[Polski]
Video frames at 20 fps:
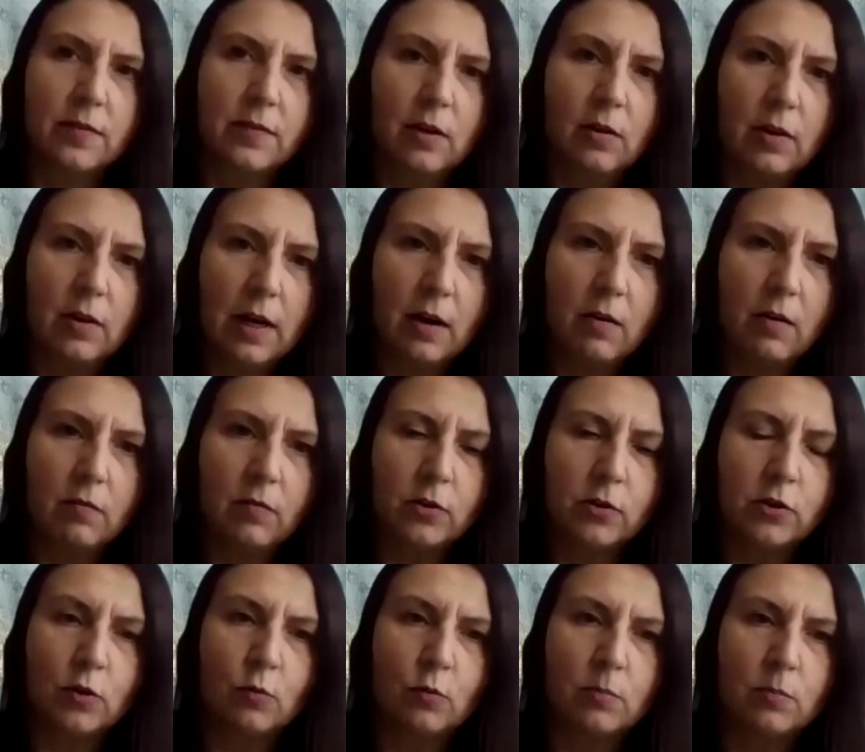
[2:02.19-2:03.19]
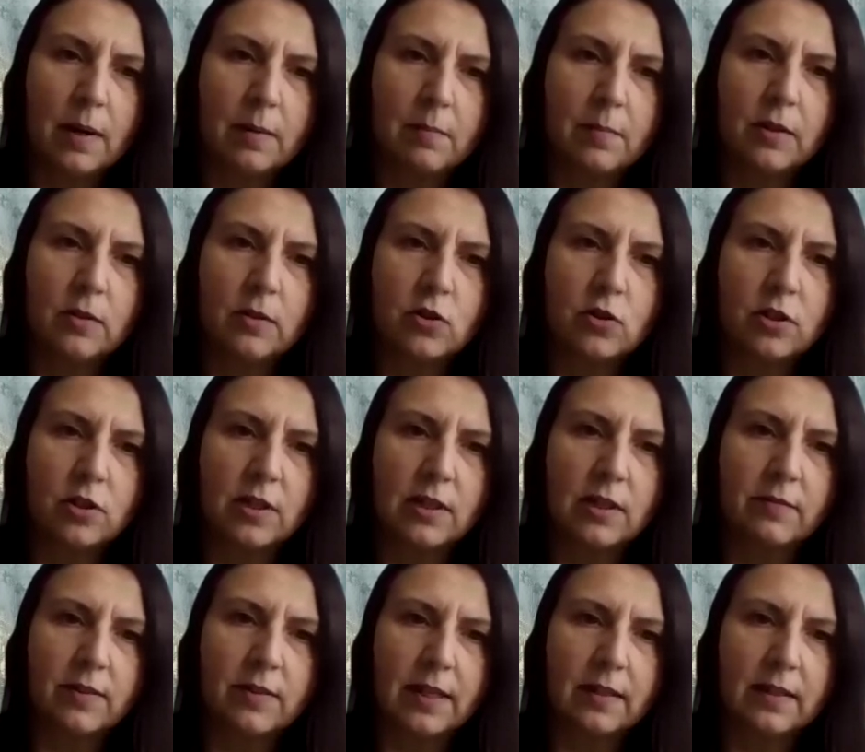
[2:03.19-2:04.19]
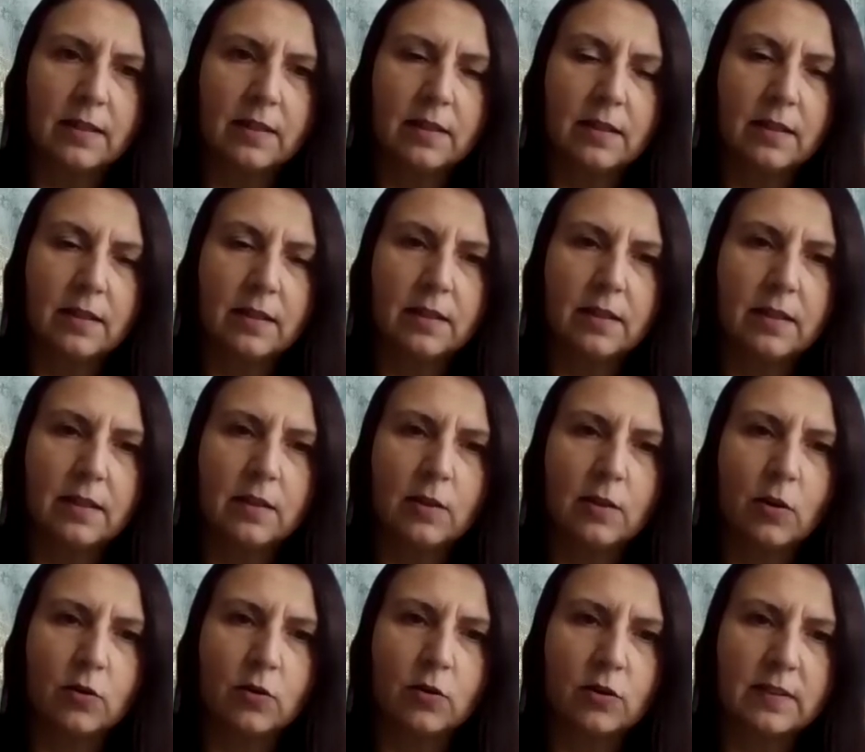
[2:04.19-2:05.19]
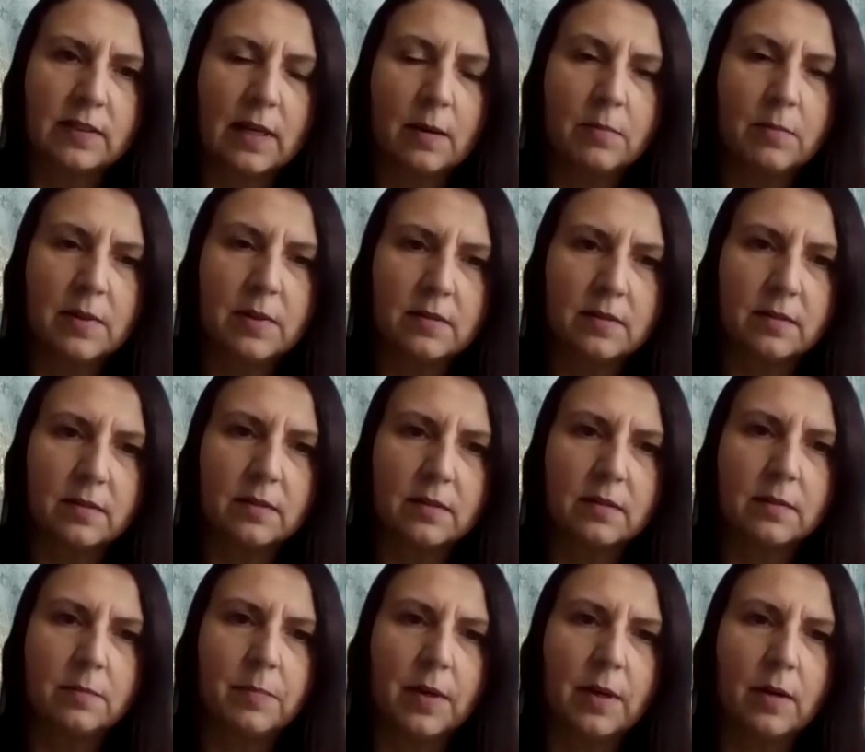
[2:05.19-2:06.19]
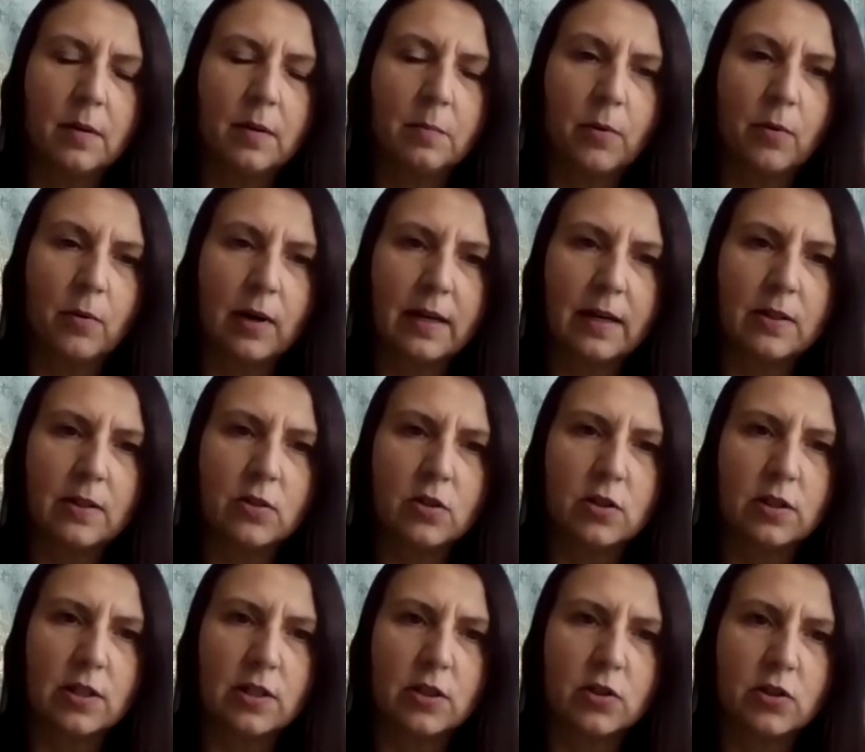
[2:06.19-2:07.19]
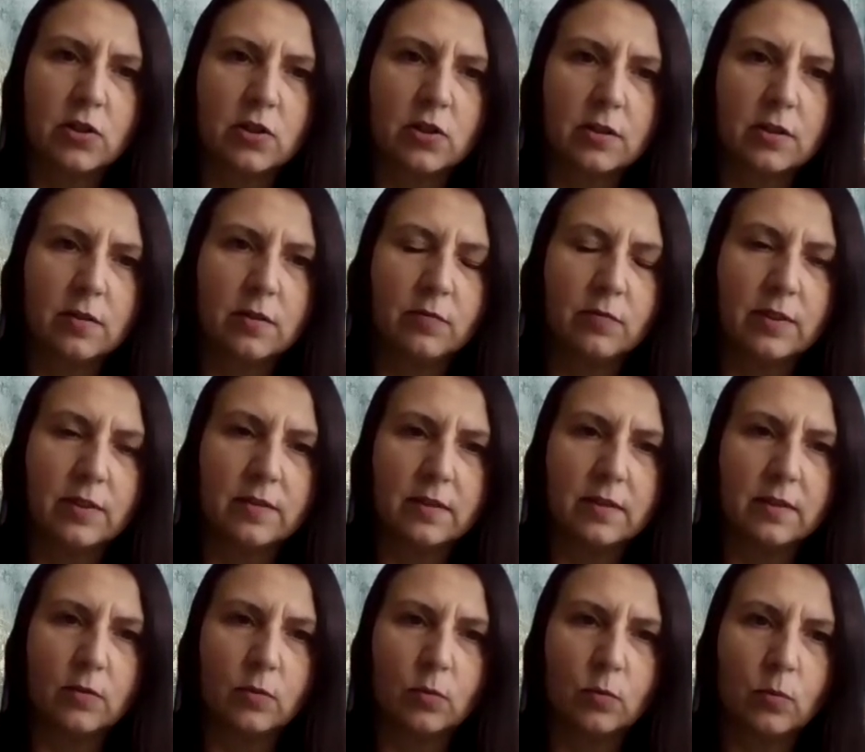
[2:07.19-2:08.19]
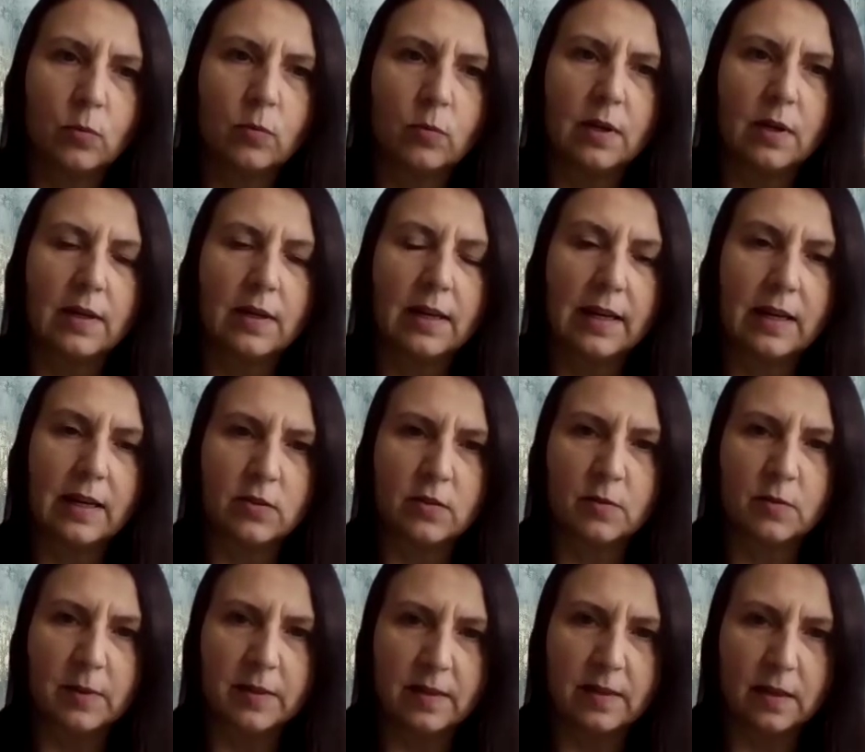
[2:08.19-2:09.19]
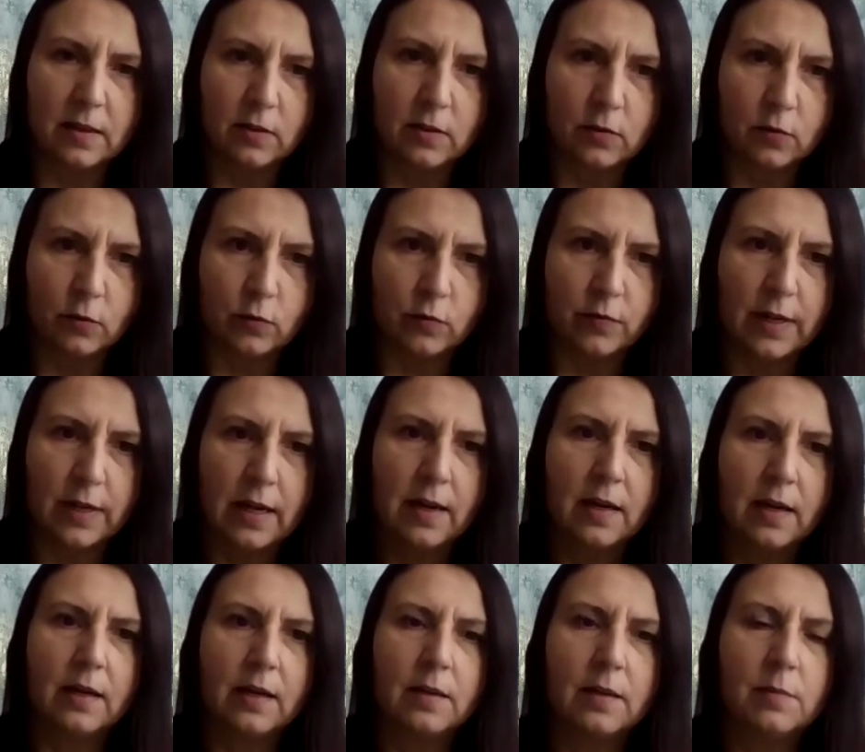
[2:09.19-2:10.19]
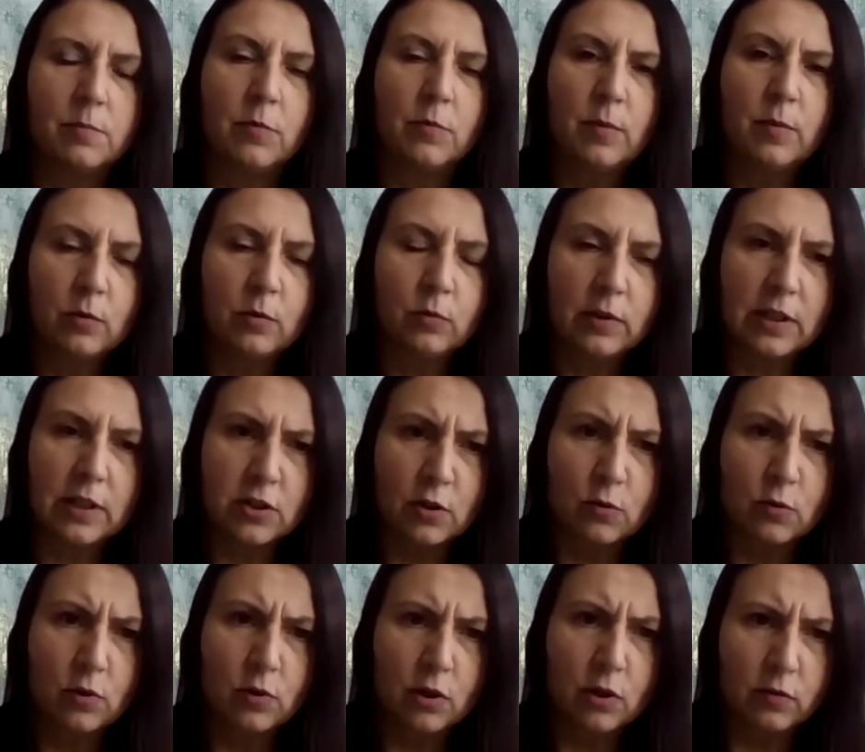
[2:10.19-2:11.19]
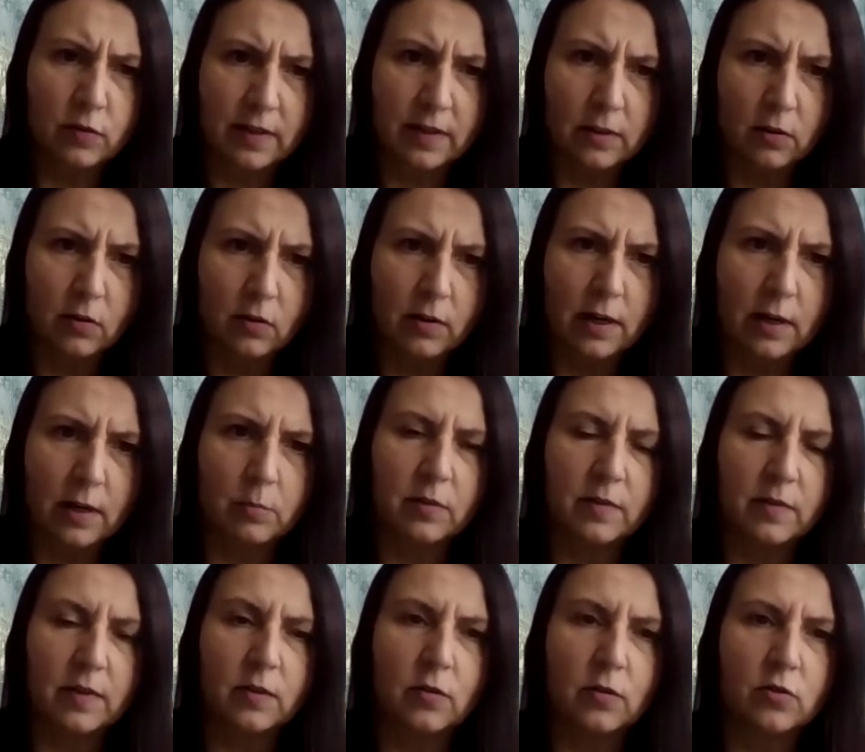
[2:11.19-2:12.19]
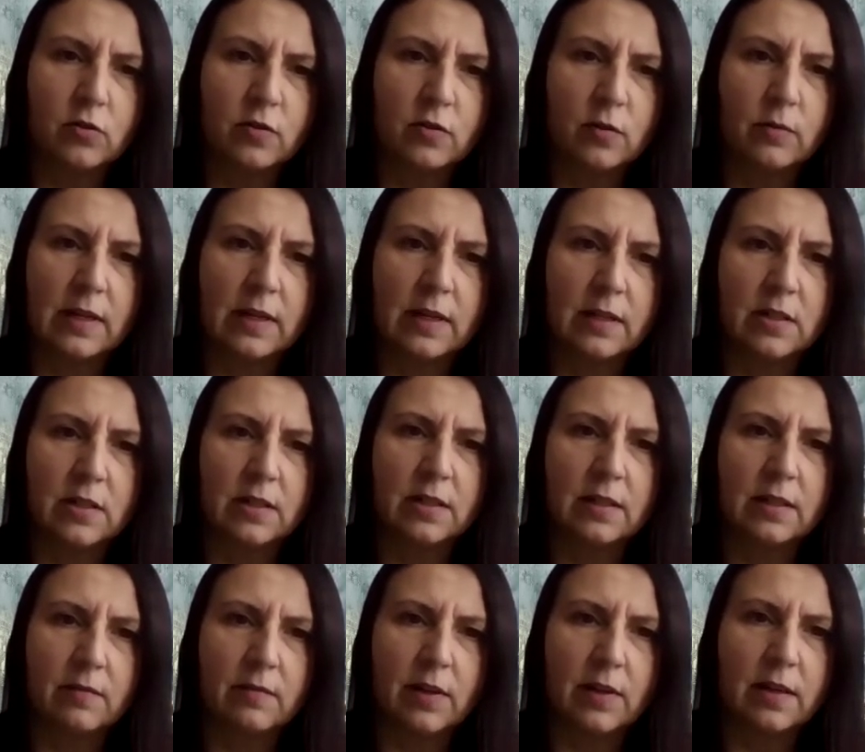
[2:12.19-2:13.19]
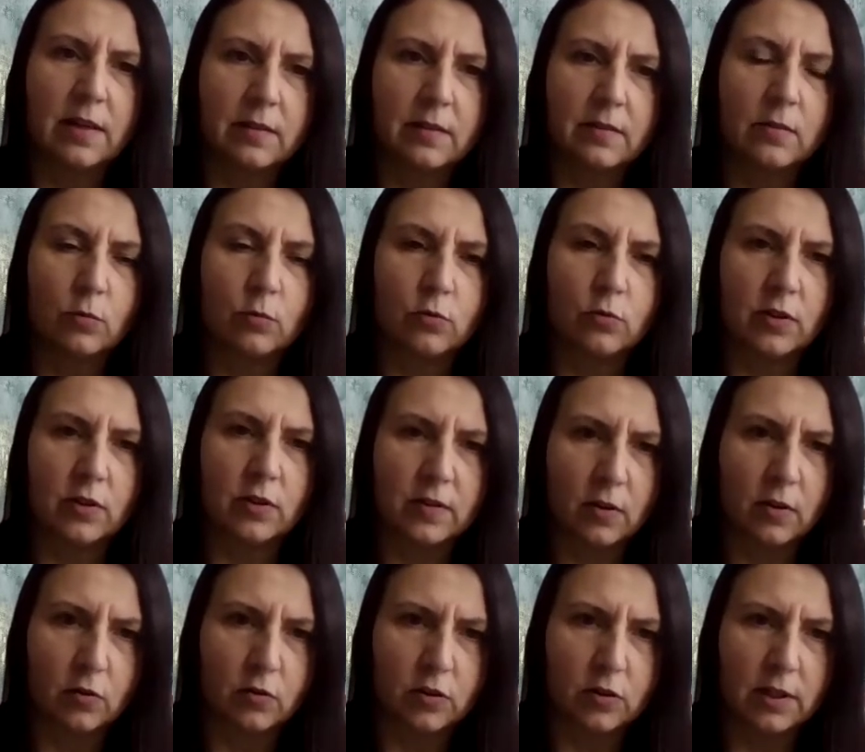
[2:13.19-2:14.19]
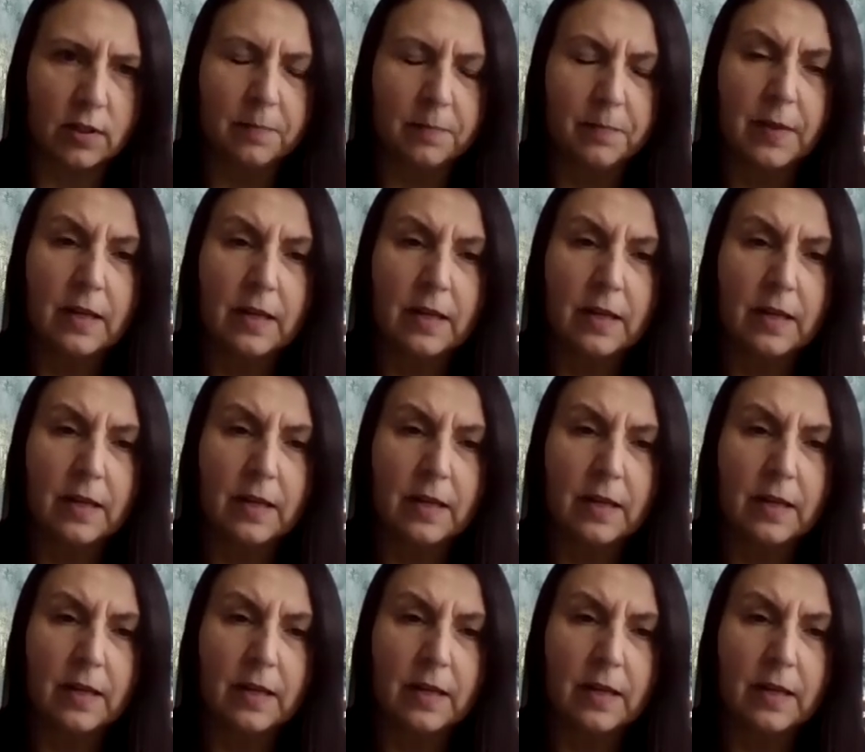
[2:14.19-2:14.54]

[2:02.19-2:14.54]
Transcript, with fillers: wielolekowością mamy do czynienia wtedy, kiedy korzystamy z e, porady czy też e, wizyt u e, lekarzy specjalistów. Mówimy tutaj szczególnie o seniorach, bo seniorzy są narażeni na wiele różnych schorzeń.